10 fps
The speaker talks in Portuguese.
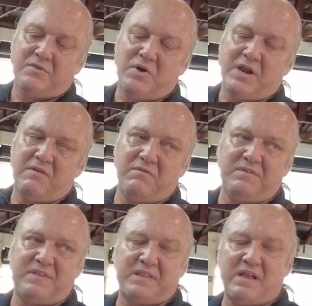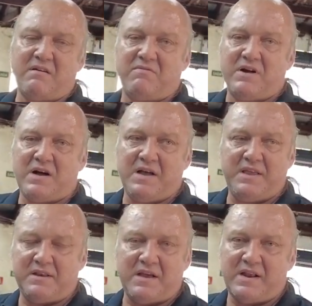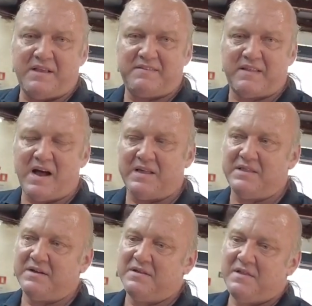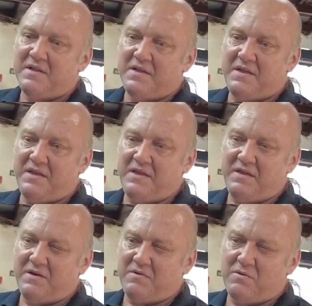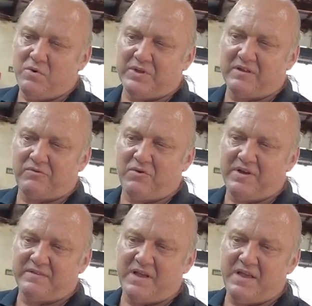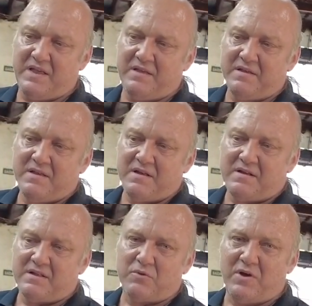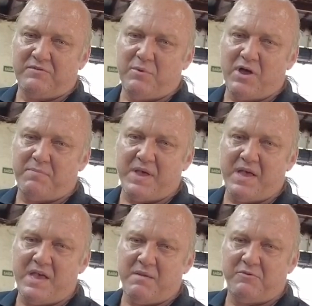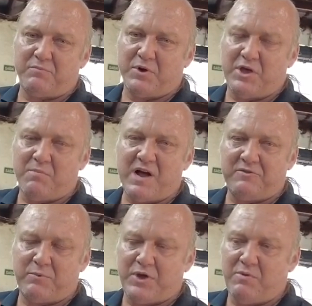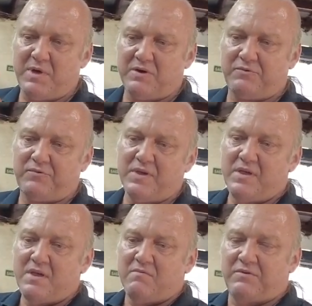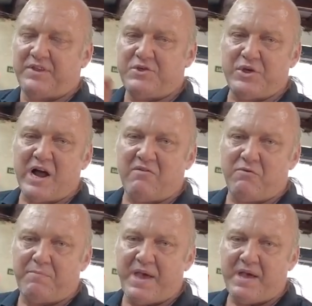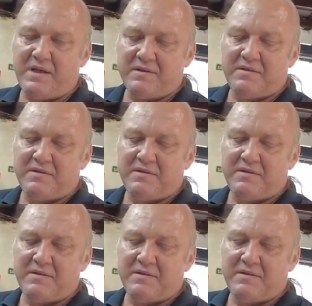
na hora que você estava na, na, estrada em rotações aí a 2.000 RPM, um pouquinho mais, um pouquinho menos, você tirava o pé